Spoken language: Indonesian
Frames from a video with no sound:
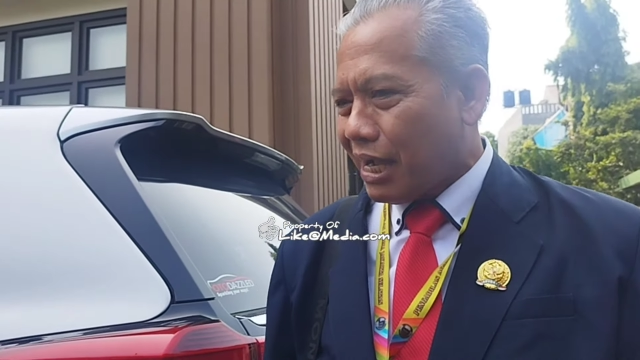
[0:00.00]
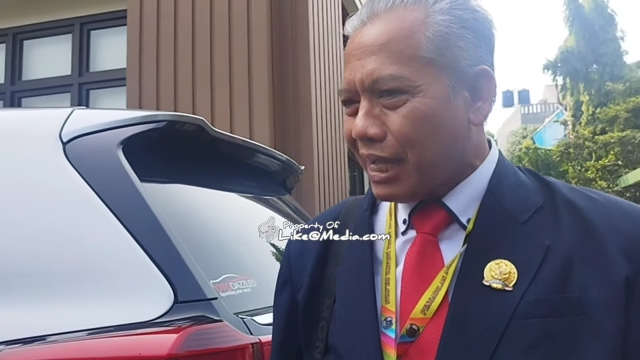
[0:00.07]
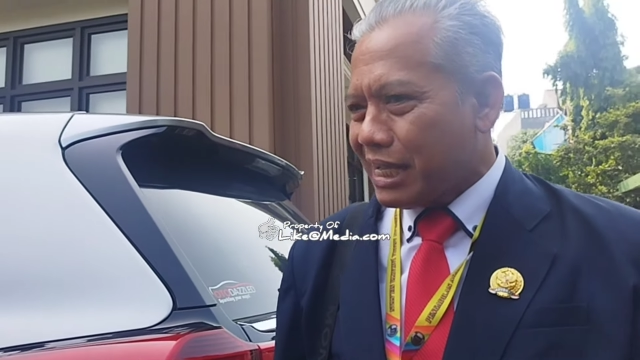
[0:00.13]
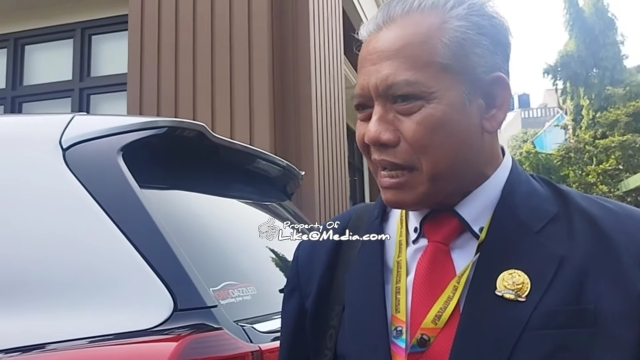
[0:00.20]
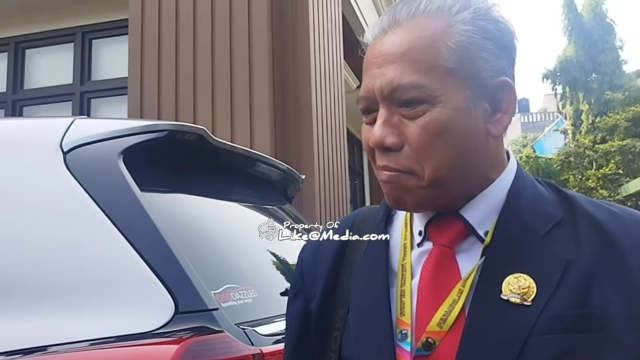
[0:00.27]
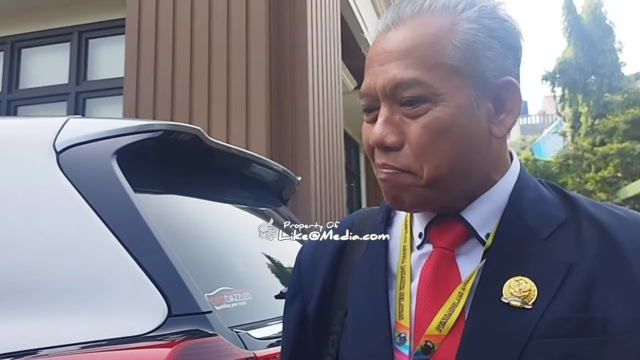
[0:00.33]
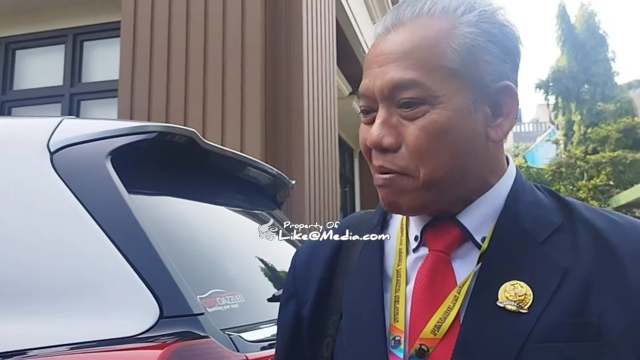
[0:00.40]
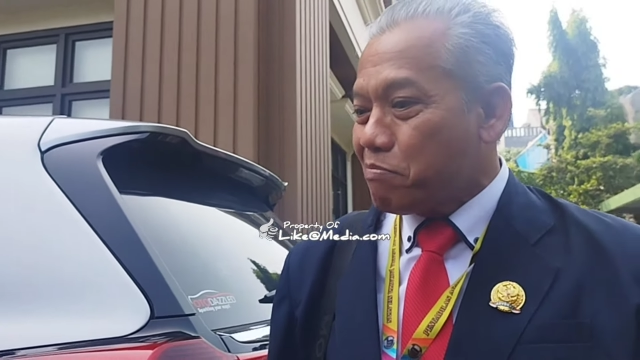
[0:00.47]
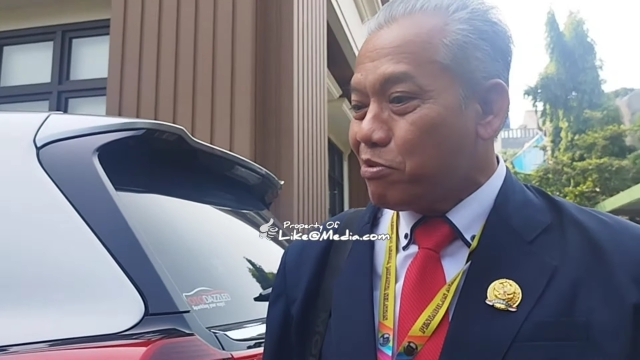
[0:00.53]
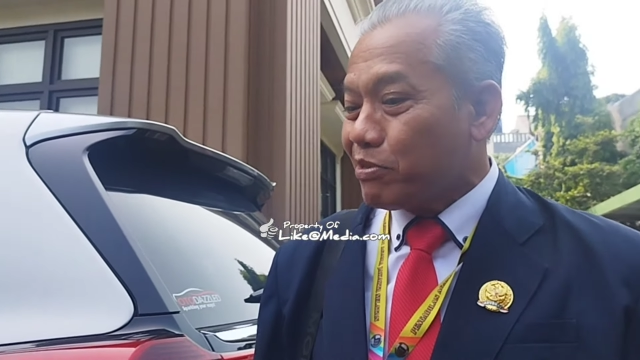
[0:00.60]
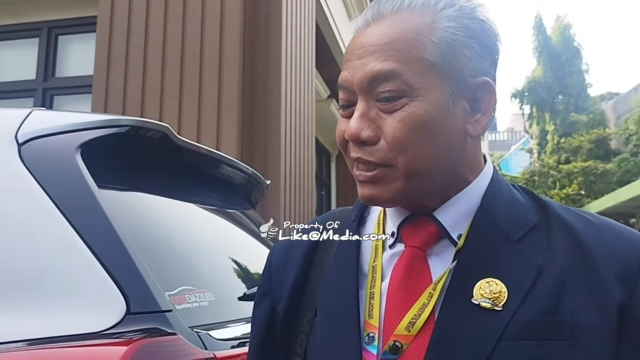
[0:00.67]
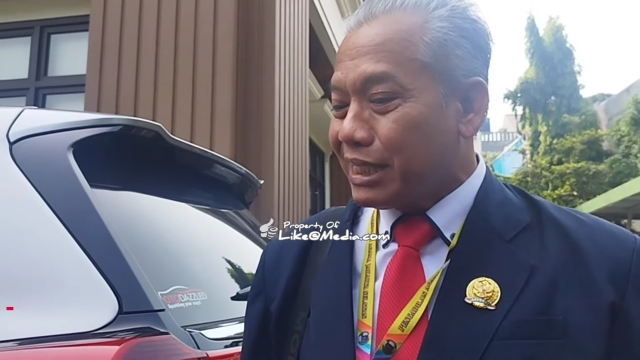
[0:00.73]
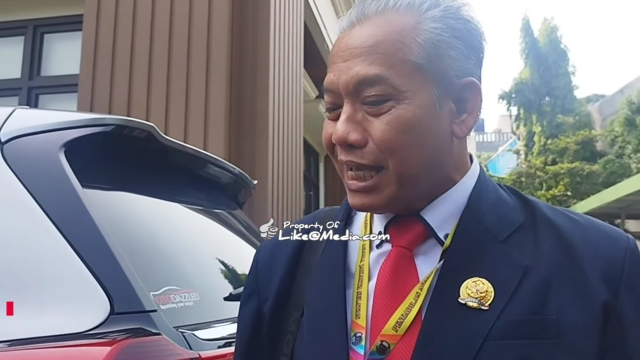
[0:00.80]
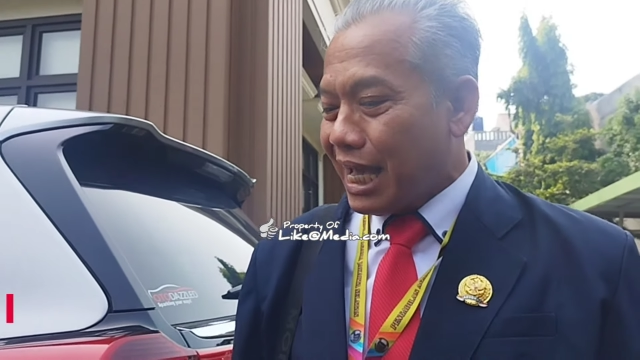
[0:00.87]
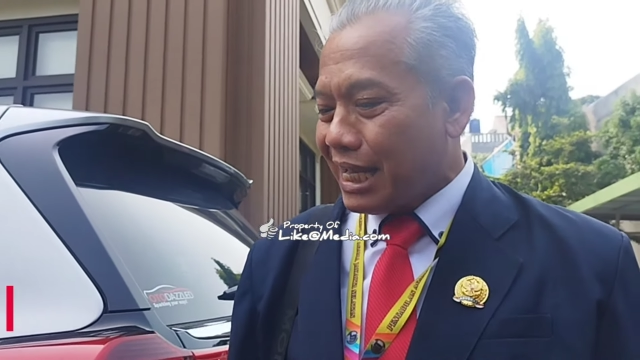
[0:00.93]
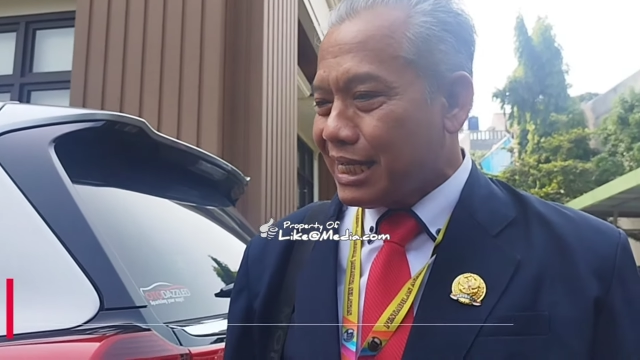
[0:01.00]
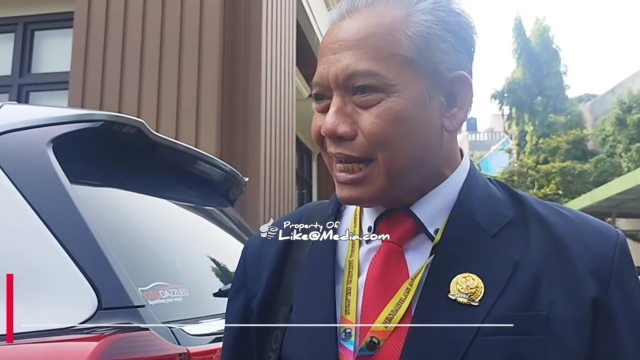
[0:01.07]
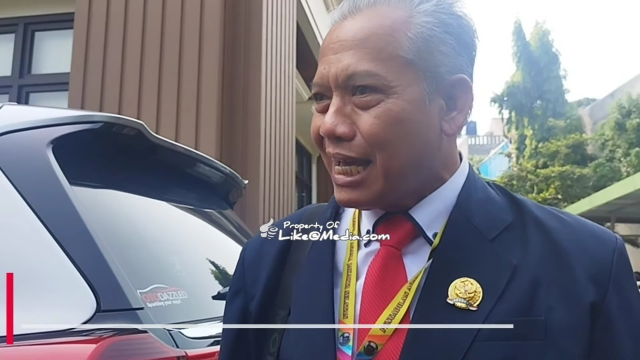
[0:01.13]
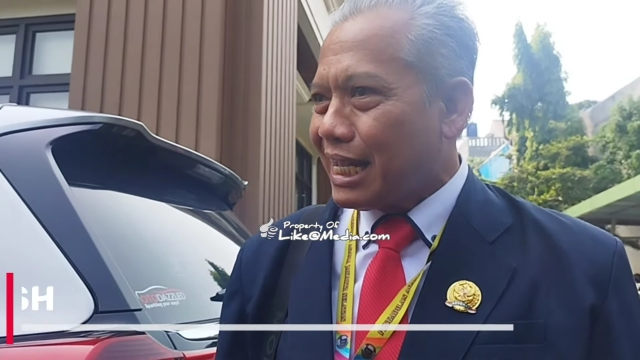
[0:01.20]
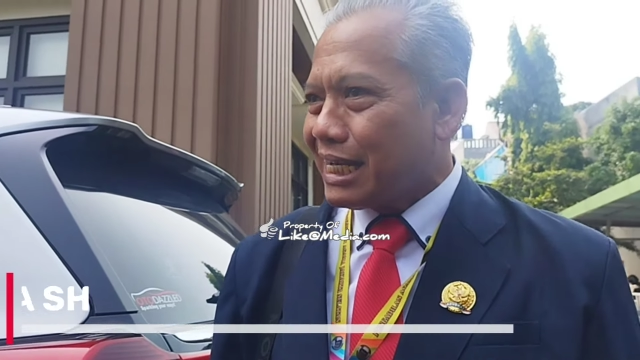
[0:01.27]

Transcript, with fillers: agenda pembuktian